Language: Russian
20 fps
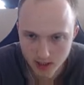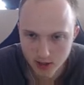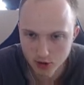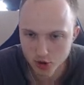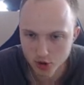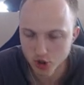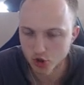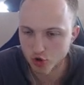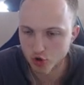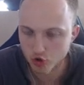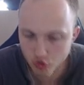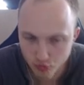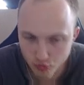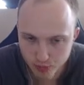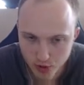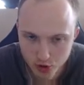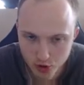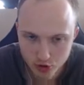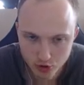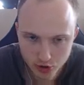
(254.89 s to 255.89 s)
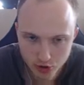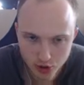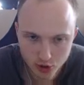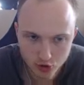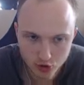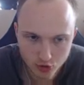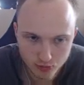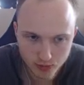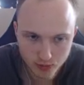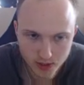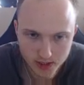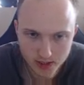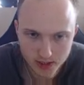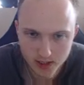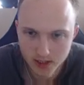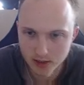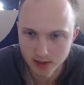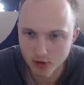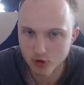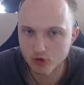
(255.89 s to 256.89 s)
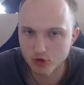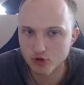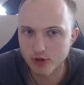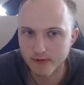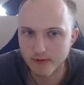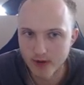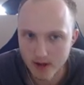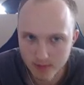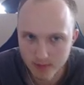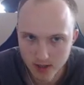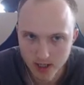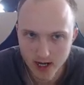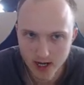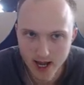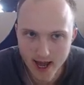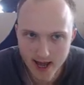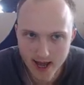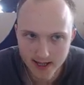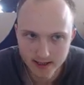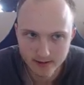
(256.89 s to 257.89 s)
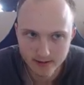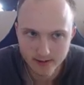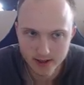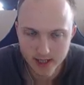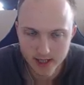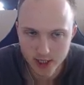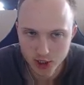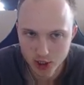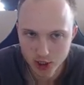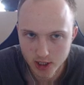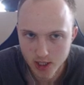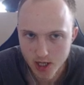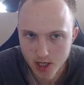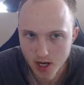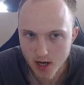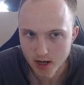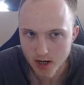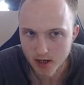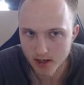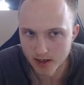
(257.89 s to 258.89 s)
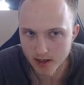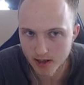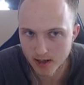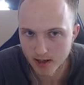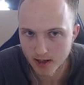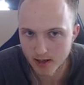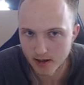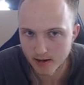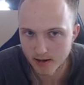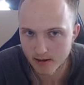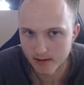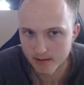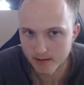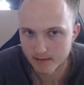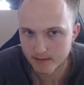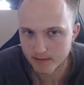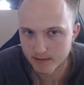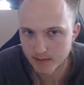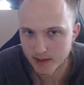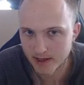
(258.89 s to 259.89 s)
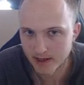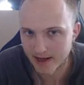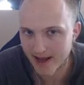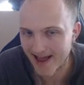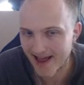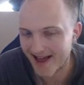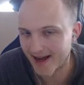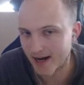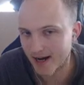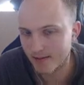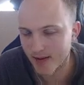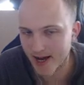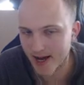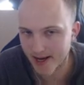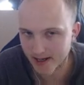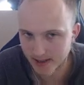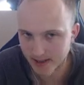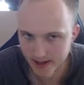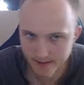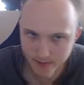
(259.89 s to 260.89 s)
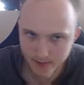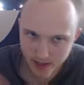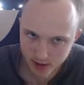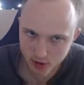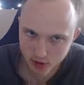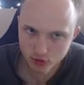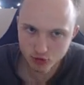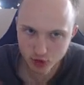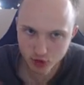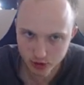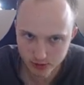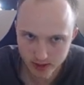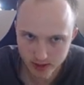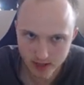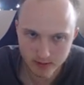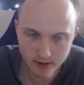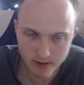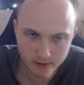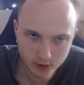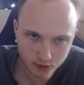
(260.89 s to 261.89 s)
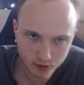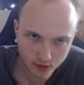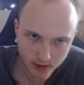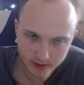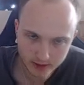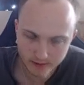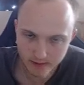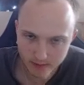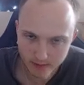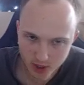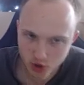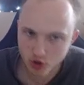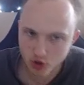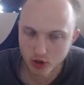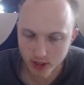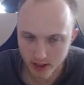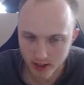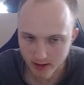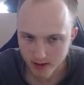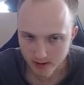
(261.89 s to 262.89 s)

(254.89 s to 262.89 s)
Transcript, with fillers: Алеша супер жесткий, супер сильный, он уже в рамках этого даже э, РМР, да, предыдущего, я имею в виду, этого мажора,